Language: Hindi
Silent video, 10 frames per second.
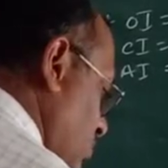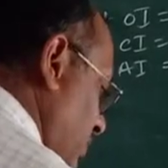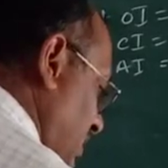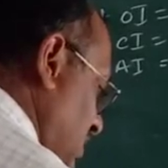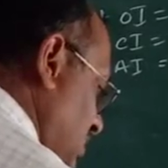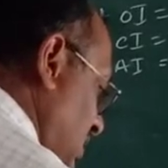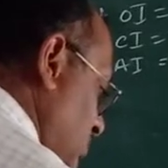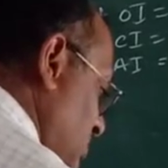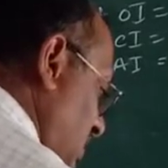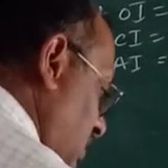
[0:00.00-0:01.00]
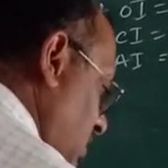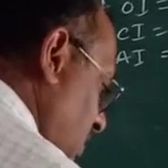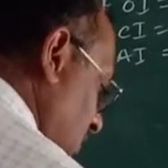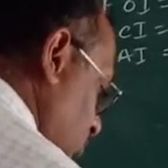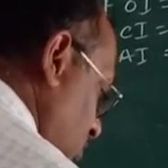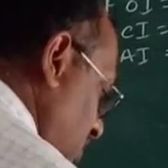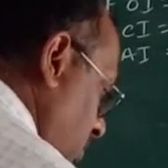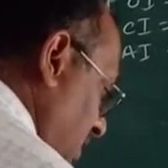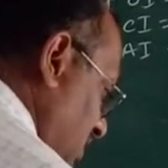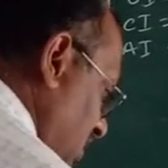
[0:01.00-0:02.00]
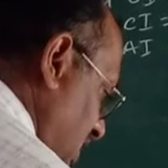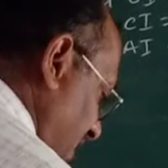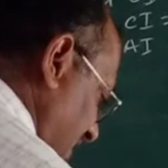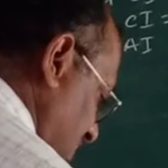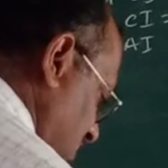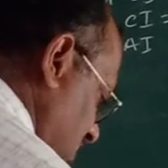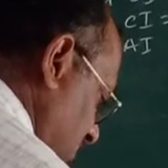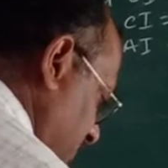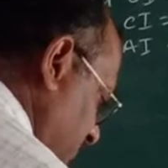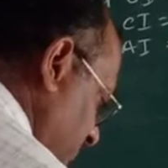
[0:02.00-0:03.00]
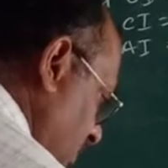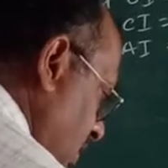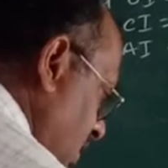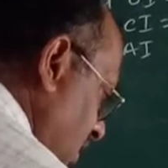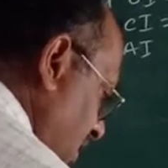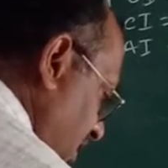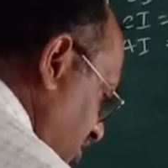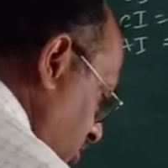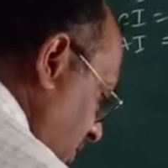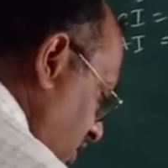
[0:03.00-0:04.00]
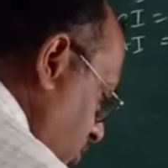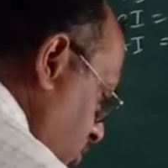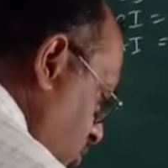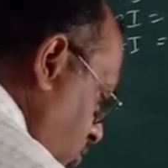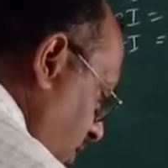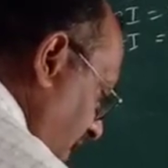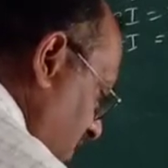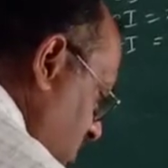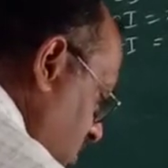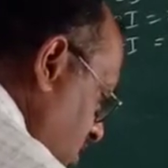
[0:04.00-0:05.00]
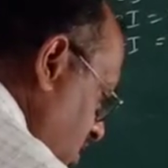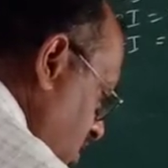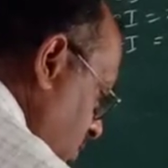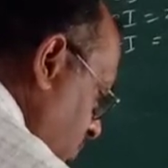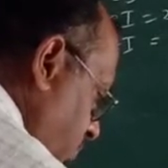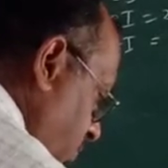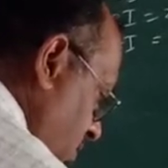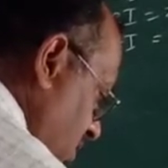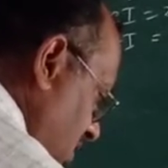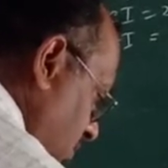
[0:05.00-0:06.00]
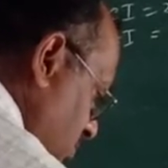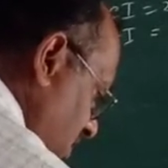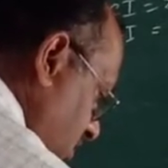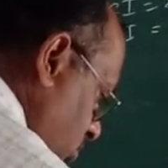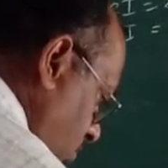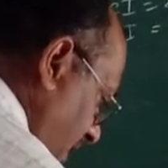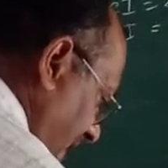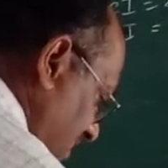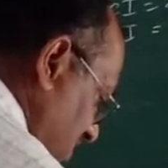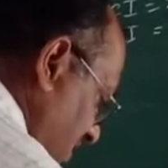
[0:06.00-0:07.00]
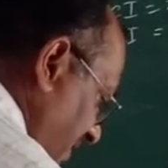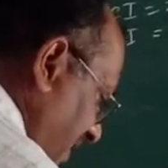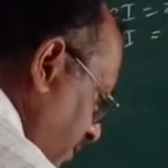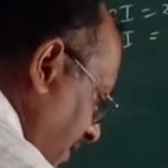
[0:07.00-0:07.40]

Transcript: ट्वेंटी थाउजेंड तो ये हो गया थ्री एक्स इज इक्वल टू टू लैक्स फोर्टी थाउजेंड तो एक्स की वैल्यू